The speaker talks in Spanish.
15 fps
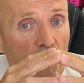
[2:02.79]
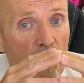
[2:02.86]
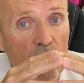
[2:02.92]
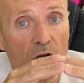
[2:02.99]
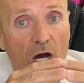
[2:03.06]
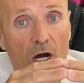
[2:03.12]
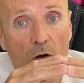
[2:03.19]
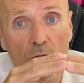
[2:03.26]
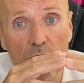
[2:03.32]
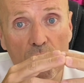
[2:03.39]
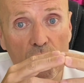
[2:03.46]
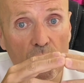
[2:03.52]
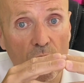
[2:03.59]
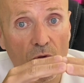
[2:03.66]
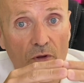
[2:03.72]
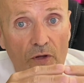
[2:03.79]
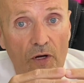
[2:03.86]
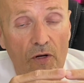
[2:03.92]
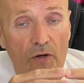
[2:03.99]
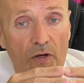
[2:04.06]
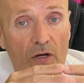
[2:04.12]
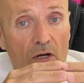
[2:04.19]
una
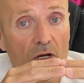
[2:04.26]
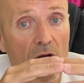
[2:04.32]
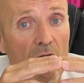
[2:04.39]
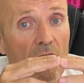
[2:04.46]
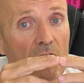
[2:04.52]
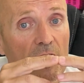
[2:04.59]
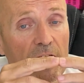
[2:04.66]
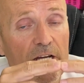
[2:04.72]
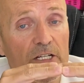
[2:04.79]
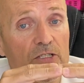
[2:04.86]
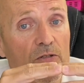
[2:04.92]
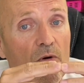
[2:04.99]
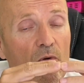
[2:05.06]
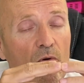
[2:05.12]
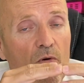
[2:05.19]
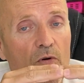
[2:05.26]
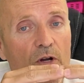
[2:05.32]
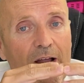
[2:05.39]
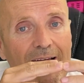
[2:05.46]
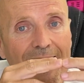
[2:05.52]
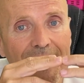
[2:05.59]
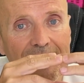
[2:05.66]
obstrucción, es
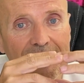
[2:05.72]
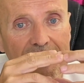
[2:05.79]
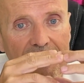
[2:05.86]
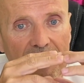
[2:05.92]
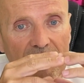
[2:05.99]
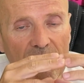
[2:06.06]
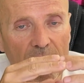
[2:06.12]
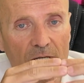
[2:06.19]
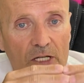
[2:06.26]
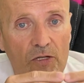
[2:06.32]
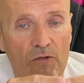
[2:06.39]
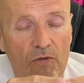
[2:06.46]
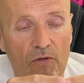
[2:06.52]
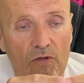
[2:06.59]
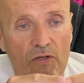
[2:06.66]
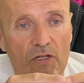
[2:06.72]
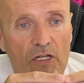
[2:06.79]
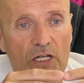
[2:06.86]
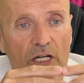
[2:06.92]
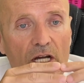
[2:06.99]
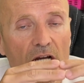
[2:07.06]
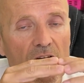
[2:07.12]
un estreñimiento.
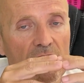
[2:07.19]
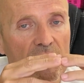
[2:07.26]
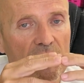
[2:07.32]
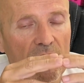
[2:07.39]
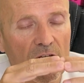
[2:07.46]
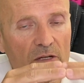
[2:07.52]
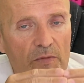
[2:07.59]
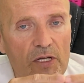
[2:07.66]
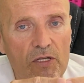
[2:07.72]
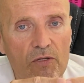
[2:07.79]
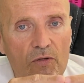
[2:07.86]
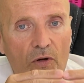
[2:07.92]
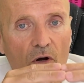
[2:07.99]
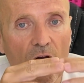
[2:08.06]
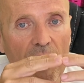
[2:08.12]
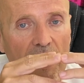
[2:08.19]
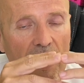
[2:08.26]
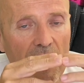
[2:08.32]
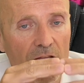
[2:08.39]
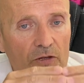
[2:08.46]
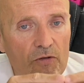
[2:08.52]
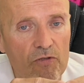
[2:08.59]
Y el estreñimiento en
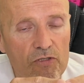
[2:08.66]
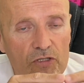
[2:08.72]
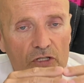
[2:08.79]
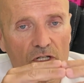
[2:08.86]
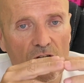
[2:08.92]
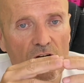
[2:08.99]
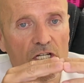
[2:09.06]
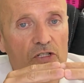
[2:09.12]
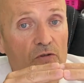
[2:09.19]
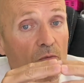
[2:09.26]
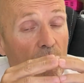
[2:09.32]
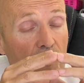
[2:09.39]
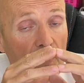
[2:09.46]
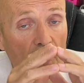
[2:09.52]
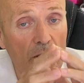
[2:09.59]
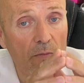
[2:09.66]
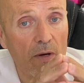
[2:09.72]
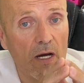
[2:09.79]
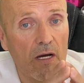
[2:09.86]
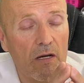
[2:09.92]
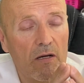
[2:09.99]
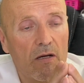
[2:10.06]
gatos es un
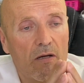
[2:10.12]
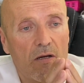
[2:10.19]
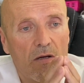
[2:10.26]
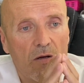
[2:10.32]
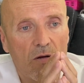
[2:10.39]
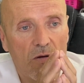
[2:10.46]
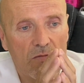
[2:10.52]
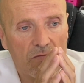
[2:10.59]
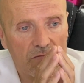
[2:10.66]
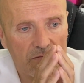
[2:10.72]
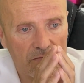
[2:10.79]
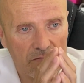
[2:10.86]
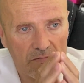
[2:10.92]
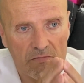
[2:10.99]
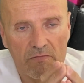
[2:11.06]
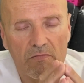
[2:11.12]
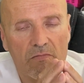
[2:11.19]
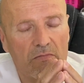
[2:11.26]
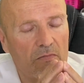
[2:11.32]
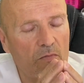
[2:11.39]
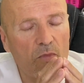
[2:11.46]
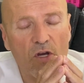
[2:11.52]
problema mm,
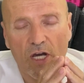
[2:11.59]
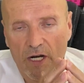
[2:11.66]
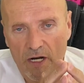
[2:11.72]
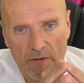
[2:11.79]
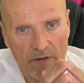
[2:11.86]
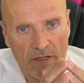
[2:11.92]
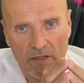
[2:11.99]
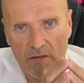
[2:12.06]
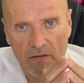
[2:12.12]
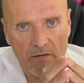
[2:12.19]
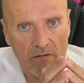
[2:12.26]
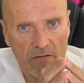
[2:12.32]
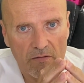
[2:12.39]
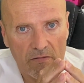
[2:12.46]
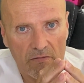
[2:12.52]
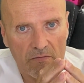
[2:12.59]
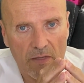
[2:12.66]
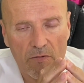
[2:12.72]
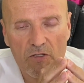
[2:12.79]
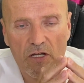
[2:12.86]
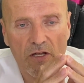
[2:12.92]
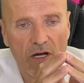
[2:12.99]
muy grave.
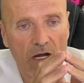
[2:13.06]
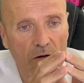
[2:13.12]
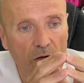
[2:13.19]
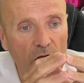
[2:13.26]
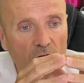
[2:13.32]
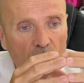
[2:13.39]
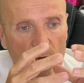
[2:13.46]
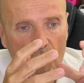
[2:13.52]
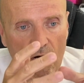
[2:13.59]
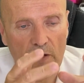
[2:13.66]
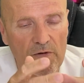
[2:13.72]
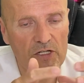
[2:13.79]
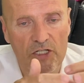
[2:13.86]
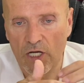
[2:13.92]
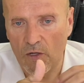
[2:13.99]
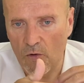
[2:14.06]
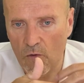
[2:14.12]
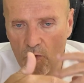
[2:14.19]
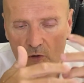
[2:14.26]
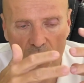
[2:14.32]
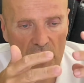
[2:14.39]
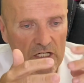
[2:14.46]
Vamos a dejarlo ahí como grave. Se
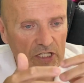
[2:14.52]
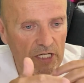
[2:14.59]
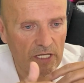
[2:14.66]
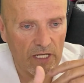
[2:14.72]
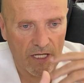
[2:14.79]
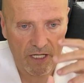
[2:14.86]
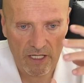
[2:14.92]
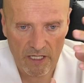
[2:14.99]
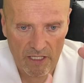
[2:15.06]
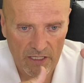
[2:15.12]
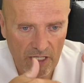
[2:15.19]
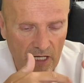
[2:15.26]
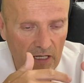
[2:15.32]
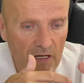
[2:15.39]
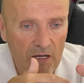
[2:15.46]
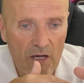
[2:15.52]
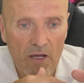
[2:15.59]
cura, se tal,